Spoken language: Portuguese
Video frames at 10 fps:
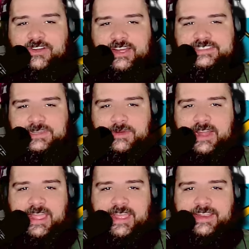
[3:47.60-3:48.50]
o Coque
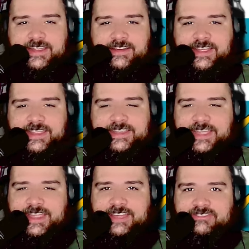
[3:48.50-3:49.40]
Samurai aqui, ó.
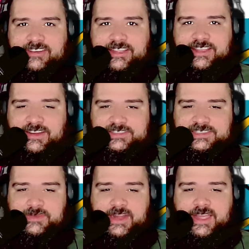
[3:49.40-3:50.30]
e aí é foda,
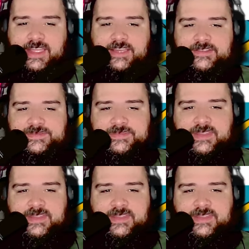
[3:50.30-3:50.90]
Coque Samurai é...